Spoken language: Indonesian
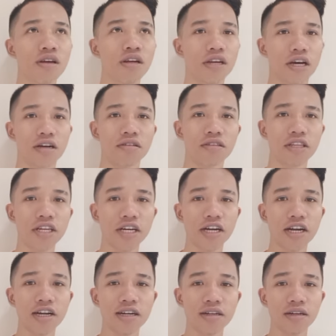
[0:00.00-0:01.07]
Nah,
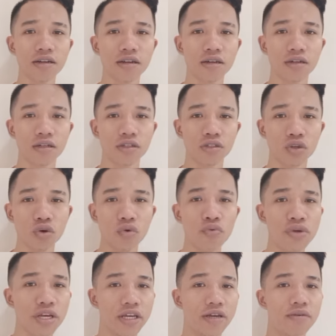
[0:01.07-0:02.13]
ketika
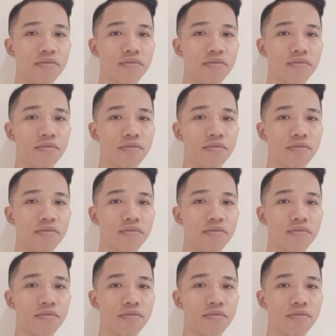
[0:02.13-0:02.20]
Jokowi